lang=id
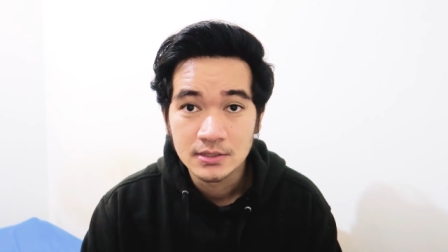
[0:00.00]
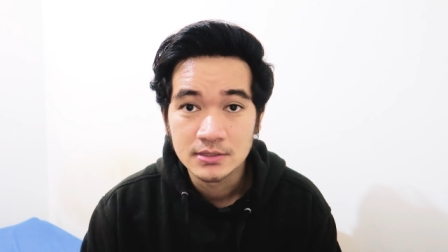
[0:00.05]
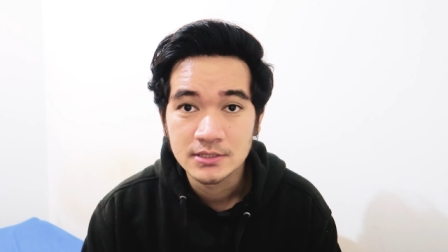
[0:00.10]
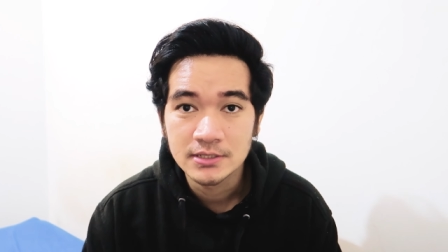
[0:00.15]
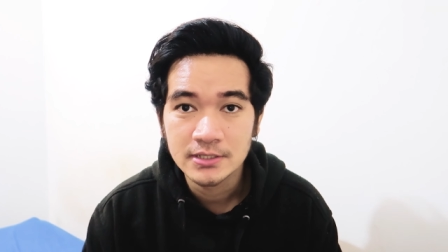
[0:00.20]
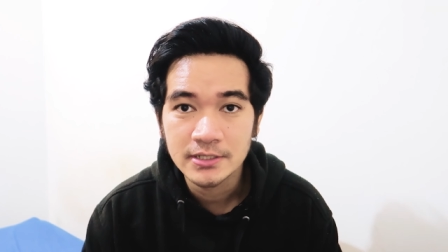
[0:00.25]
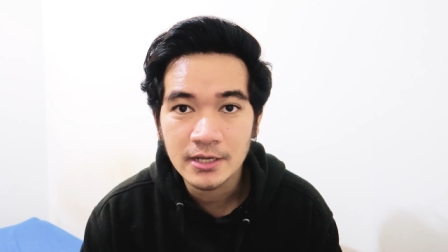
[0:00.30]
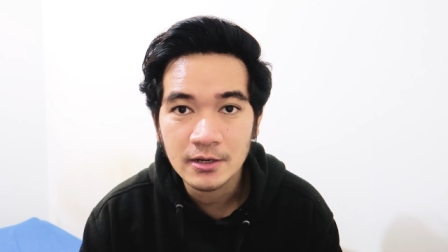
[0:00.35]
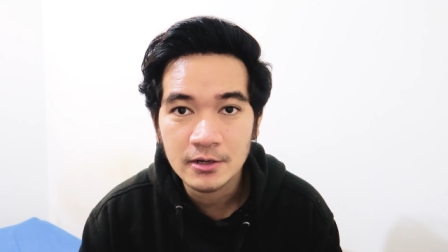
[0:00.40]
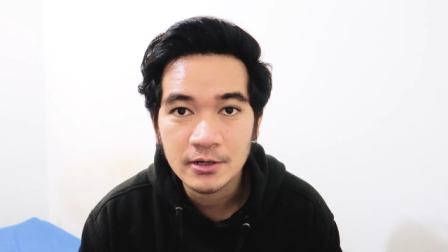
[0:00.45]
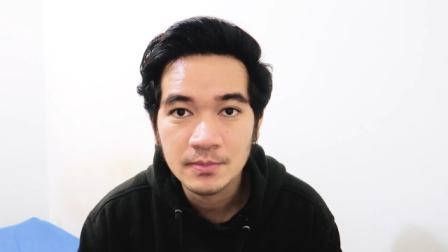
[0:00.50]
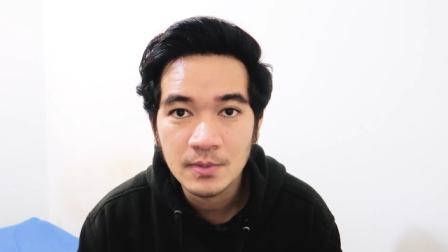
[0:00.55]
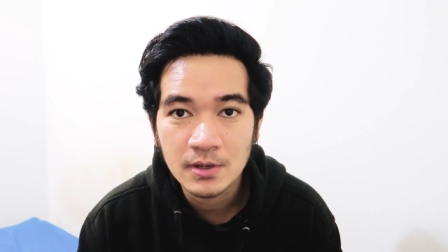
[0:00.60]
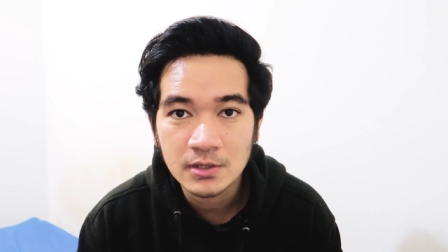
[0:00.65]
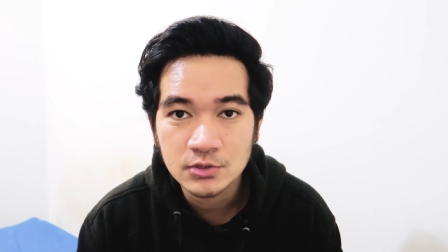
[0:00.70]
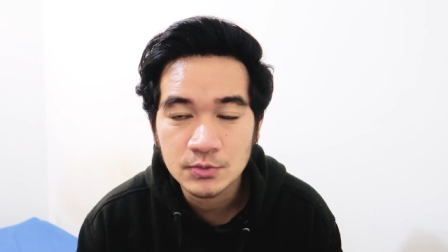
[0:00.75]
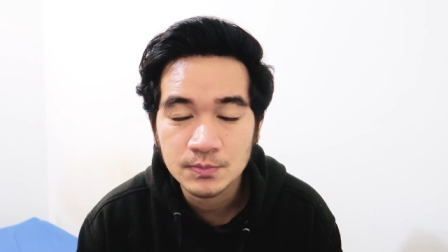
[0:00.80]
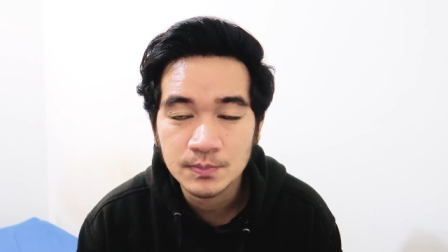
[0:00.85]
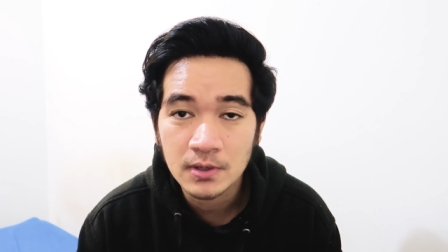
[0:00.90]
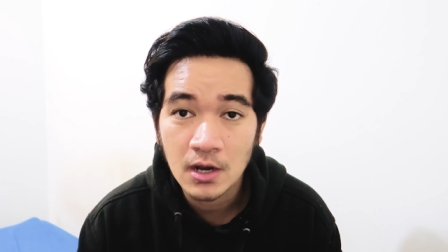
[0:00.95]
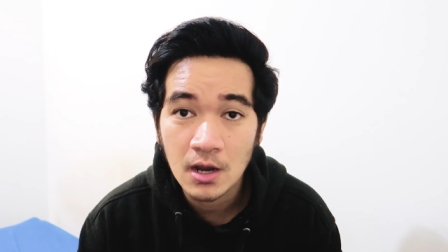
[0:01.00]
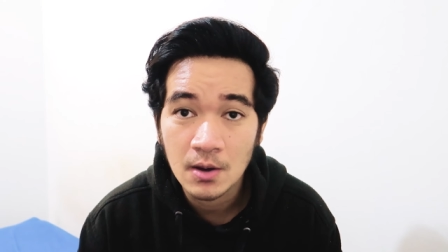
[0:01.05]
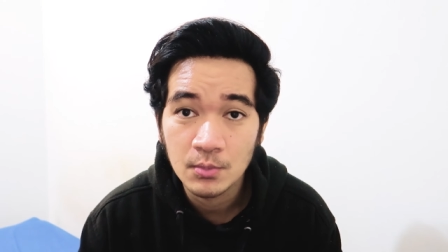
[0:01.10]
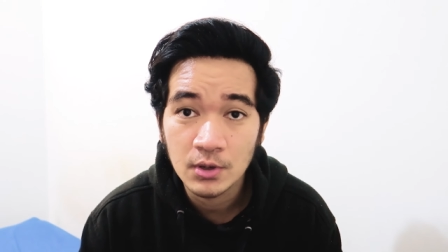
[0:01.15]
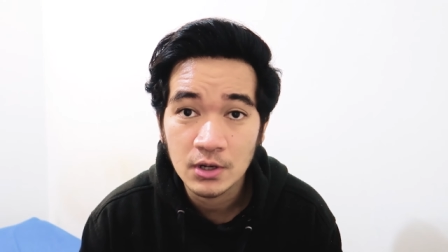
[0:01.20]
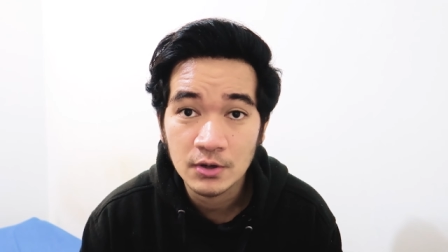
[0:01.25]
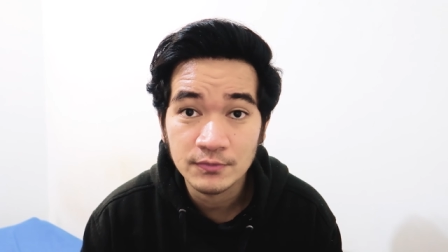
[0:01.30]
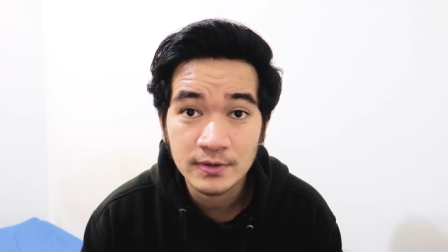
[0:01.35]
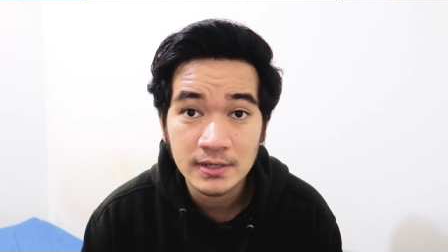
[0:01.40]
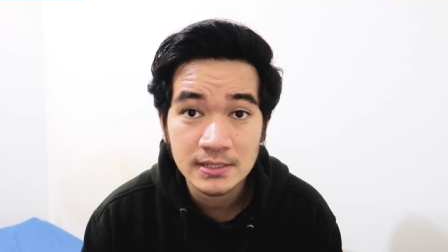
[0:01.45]
Jadi yang dimaksud
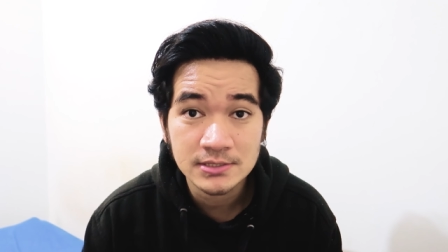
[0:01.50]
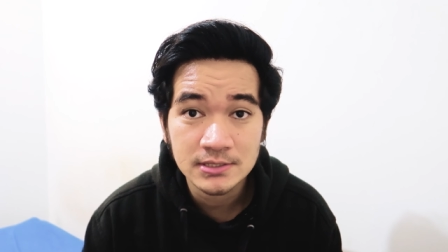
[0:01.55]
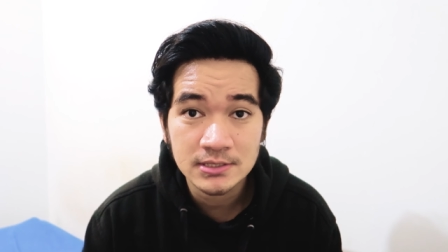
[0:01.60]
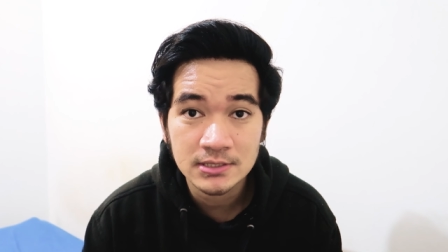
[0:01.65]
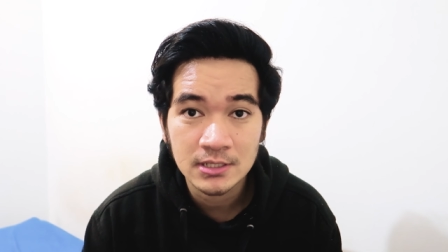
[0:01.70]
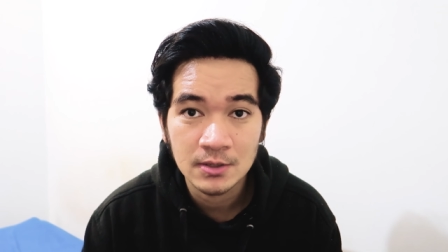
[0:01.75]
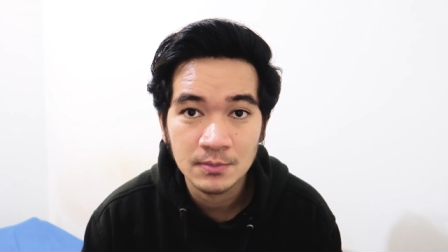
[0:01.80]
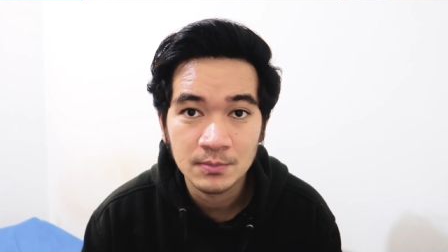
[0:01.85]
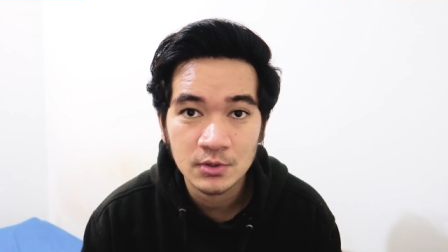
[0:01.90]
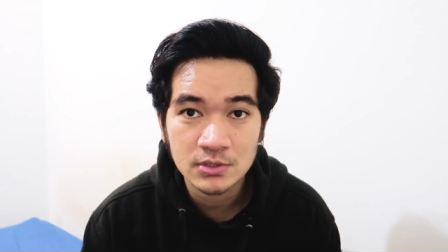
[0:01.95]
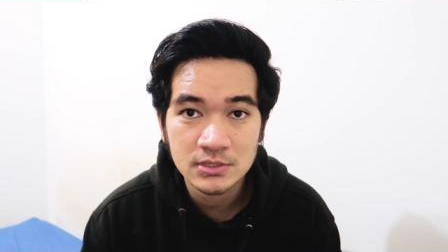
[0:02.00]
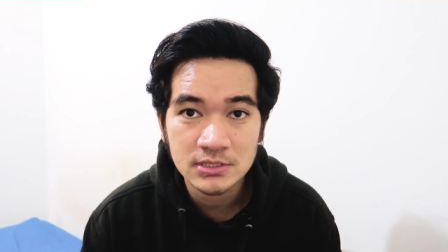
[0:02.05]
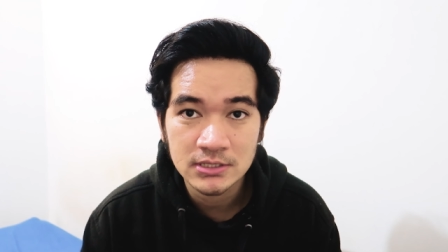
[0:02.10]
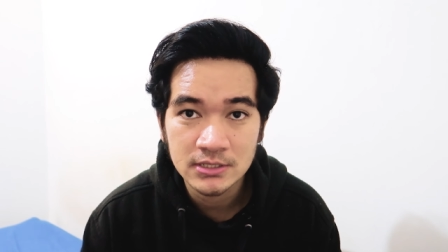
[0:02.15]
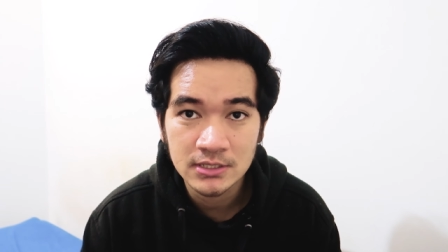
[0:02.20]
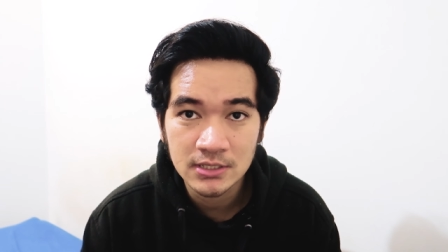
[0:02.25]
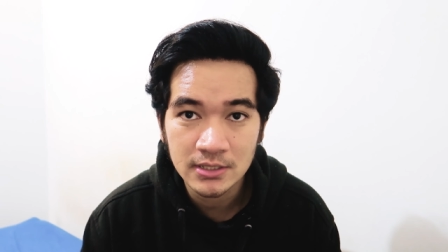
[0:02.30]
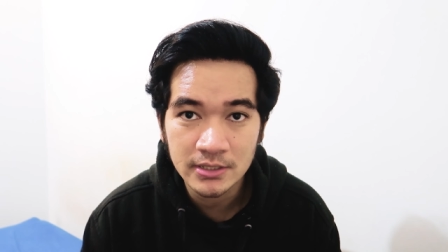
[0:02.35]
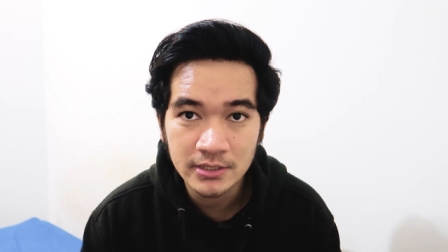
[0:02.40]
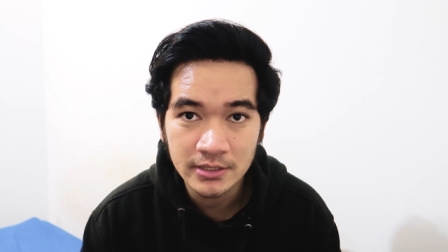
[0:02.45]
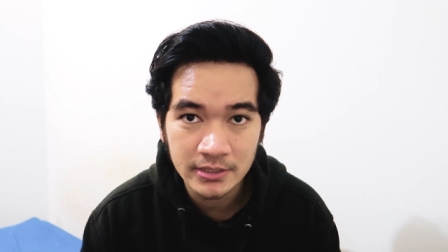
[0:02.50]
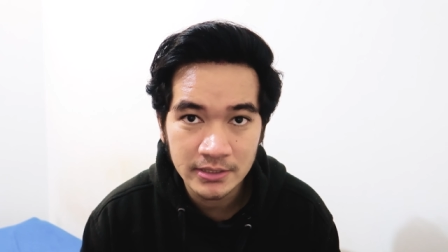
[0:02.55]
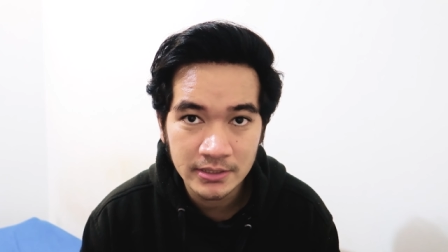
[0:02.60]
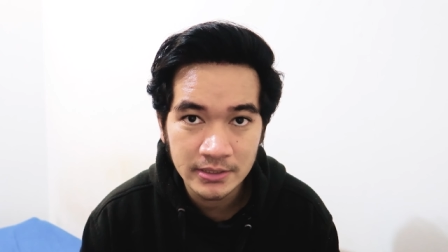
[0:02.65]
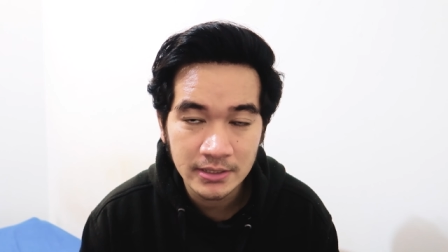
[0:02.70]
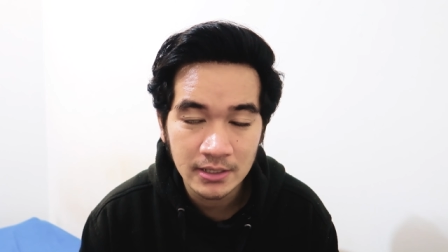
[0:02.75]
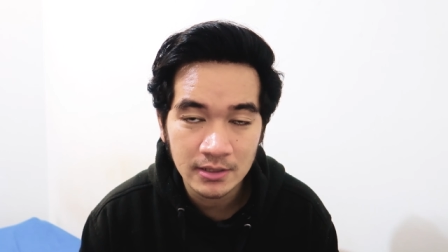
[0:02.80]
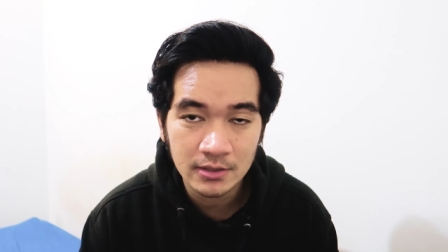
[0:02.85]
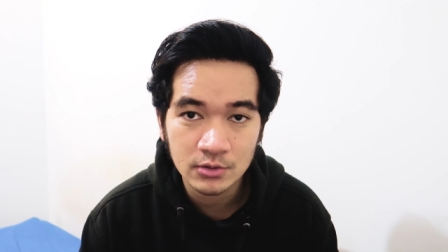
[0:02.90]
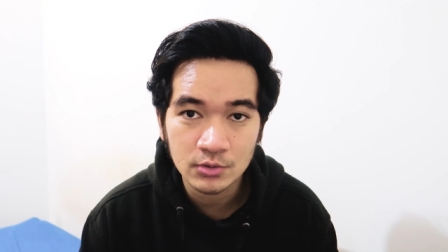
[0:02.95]
penggabungan finasterid dan minoxidil
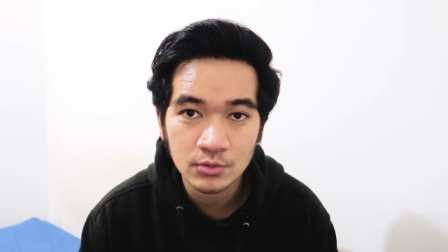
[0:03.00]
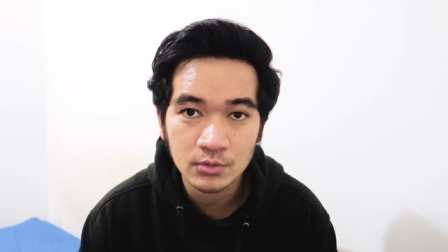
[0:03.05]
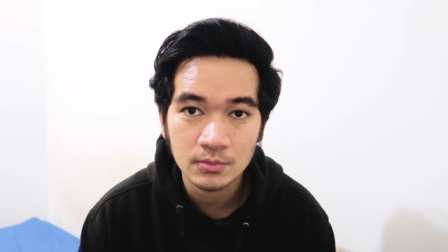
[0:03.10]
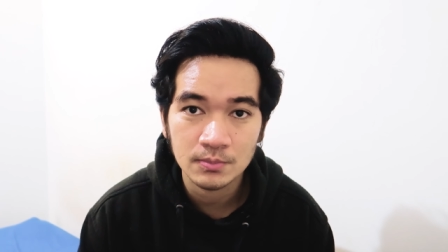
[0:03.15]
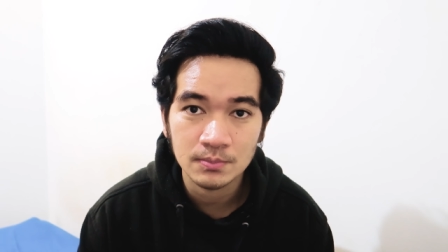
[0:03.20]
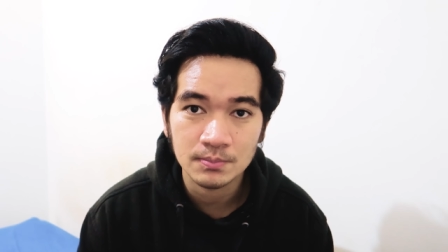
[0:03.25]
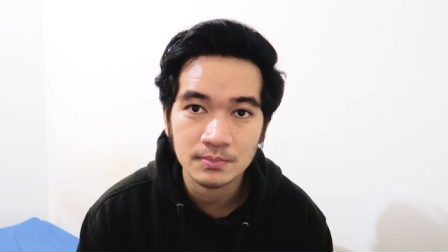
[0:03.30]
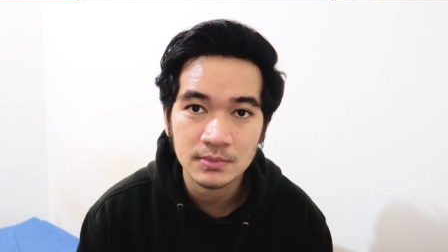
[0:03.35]
ini yaitu